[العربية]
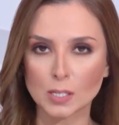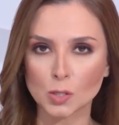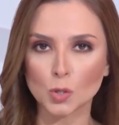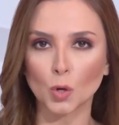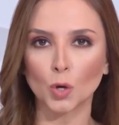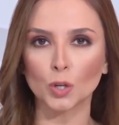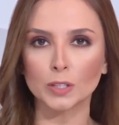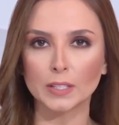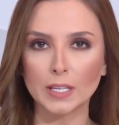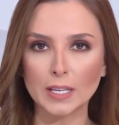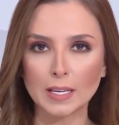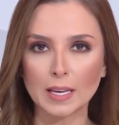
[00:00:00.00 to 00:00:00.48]

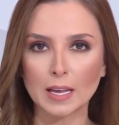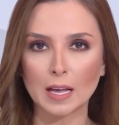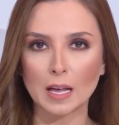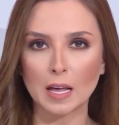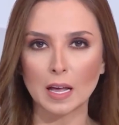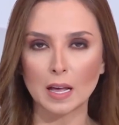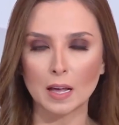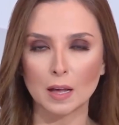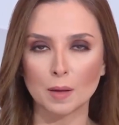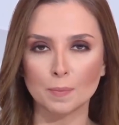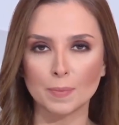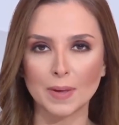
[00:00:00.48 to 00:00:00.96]
السعودية
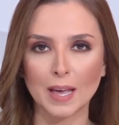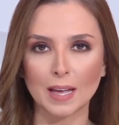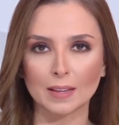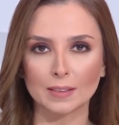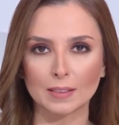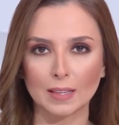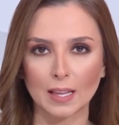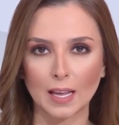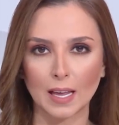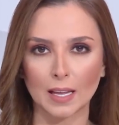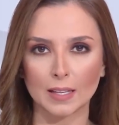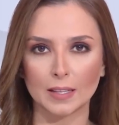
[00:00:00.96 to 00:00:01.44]
أه،
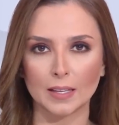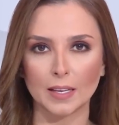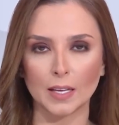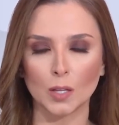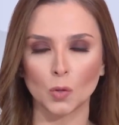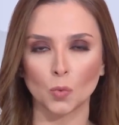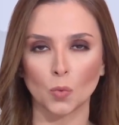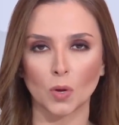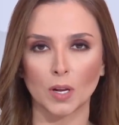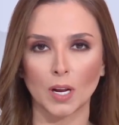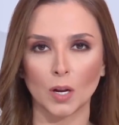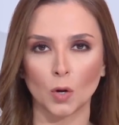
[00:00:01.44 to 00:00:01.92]

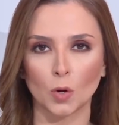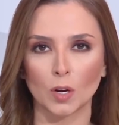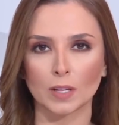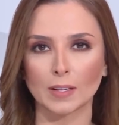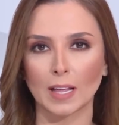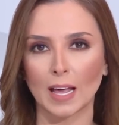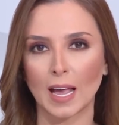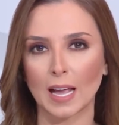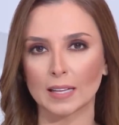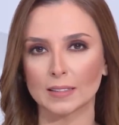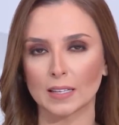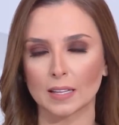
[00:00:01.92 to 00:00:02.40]
بالتحديد ونحن
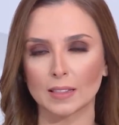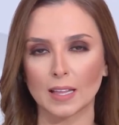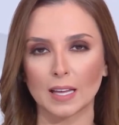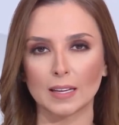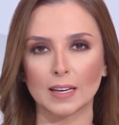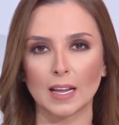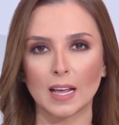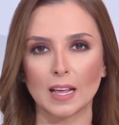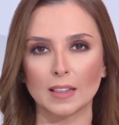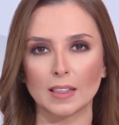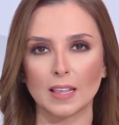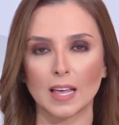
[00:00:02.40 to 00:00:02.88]
نتحدث
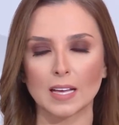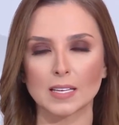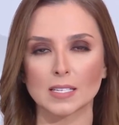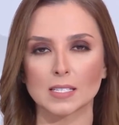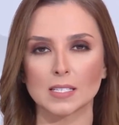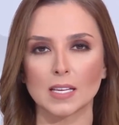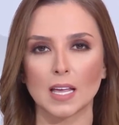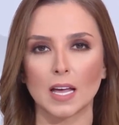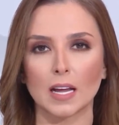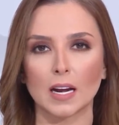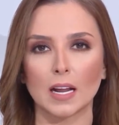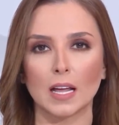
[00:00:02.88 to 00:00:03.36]
عن هذه
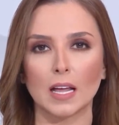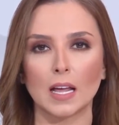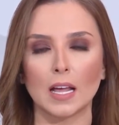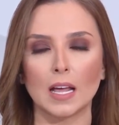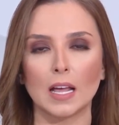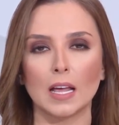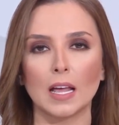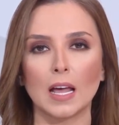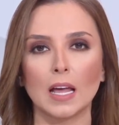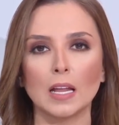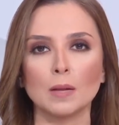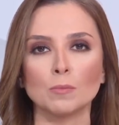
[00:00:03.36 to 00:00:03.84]
الزيارة
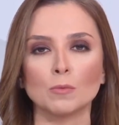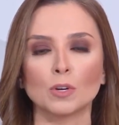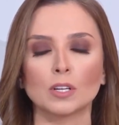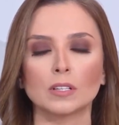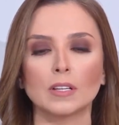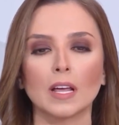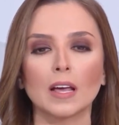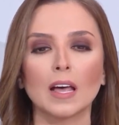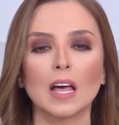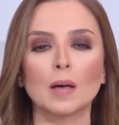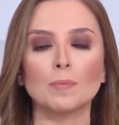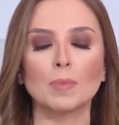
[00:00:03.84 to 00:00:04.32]
أه،
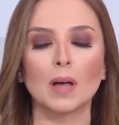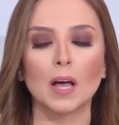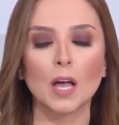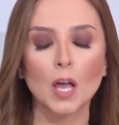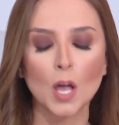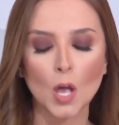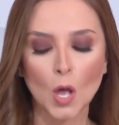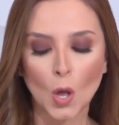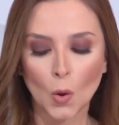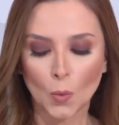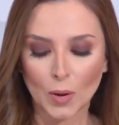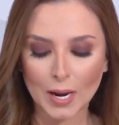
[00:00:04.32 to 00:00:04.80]
المرتقبة
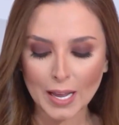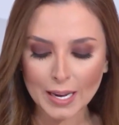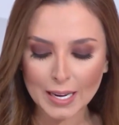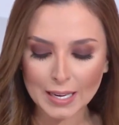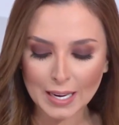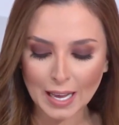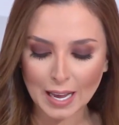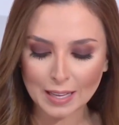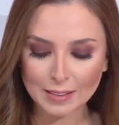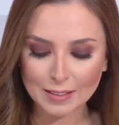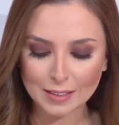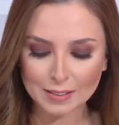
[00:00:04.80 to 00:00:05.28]

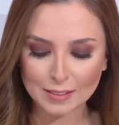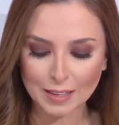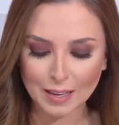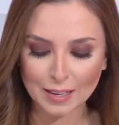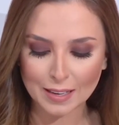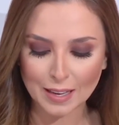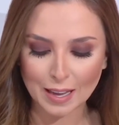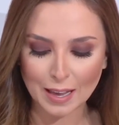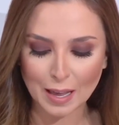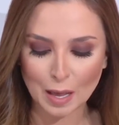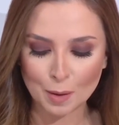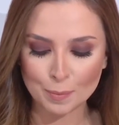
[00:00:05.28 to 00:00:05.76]
ولكن
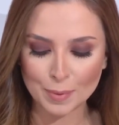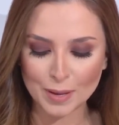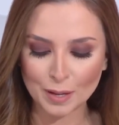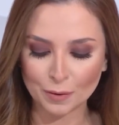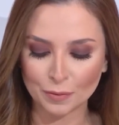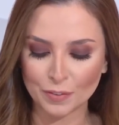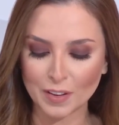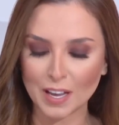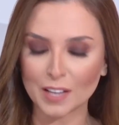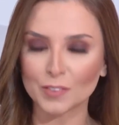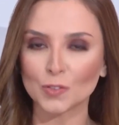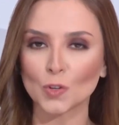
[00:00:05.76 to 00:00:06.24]
حضرتك كخبير
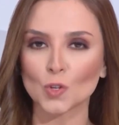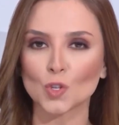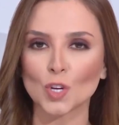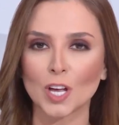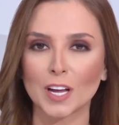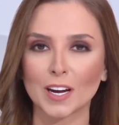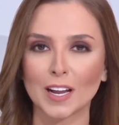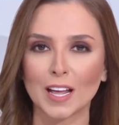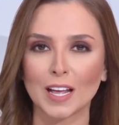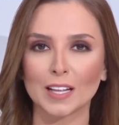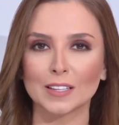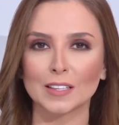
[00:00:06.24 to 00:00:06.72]
في
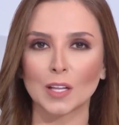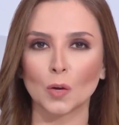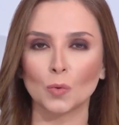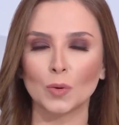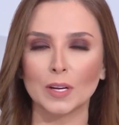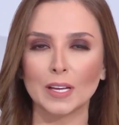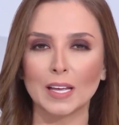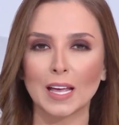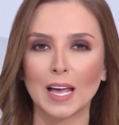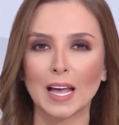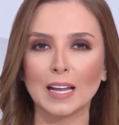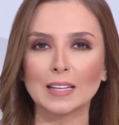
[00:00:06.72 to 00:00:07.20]
التجارة
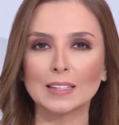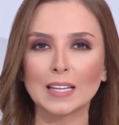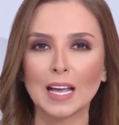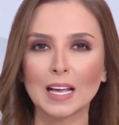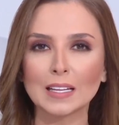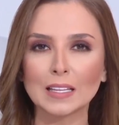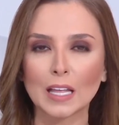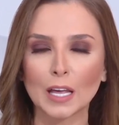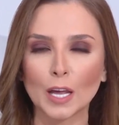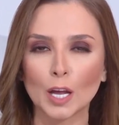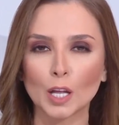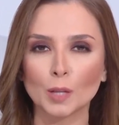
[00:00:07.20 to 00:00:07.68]
الدولية هل
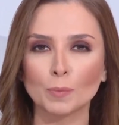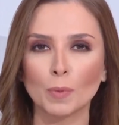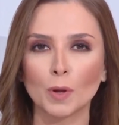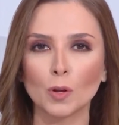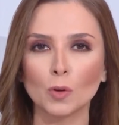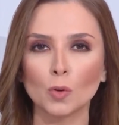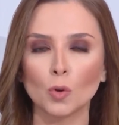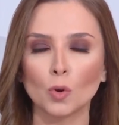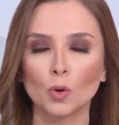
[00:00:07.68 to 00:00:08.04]
تعتقد